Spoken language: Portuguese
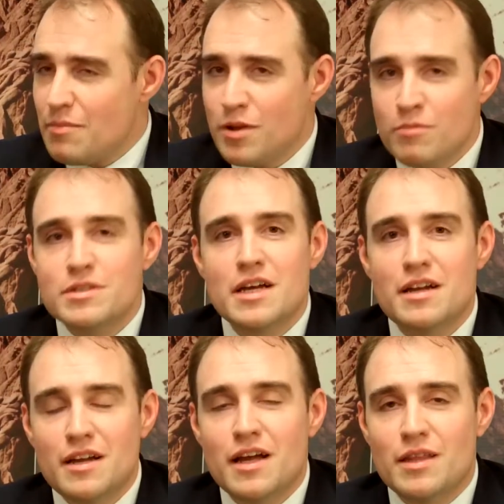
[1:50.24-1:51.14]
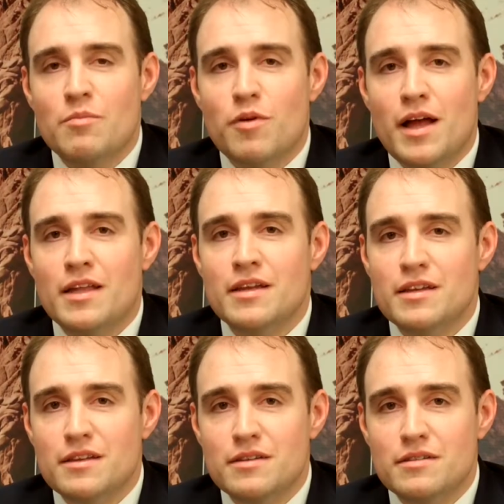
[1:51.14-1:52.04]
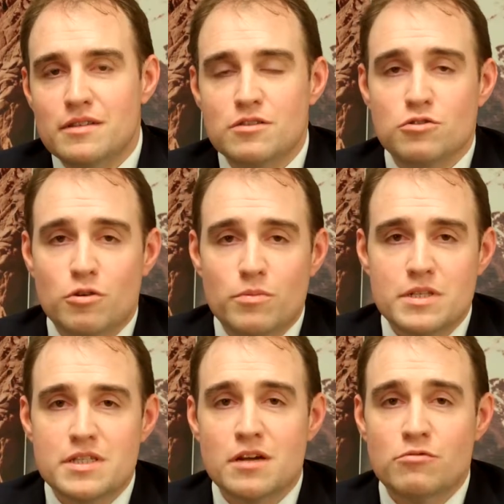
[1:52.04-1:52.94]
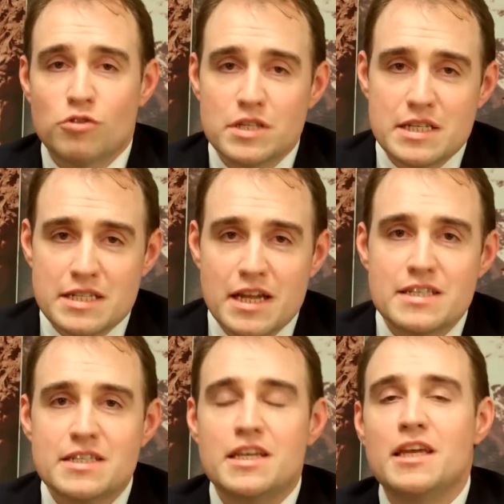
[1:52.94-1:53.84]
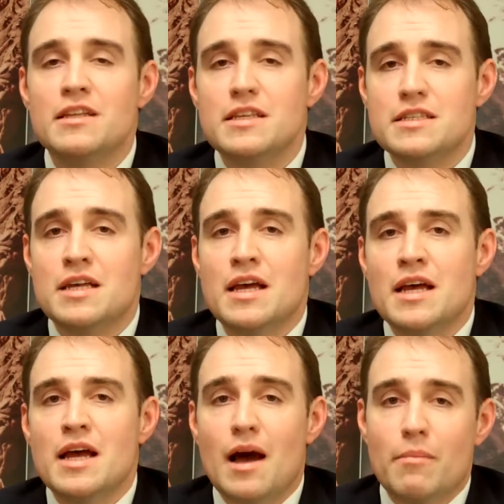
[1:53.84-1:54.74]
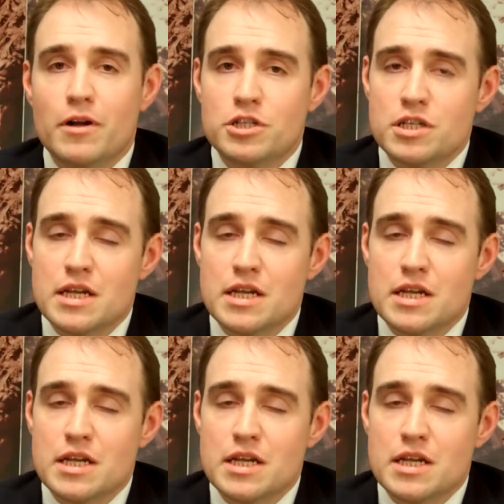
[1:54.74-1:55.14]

abrimos a, a temporada ah. de sopas. Então, todas as terças e quintas, a partir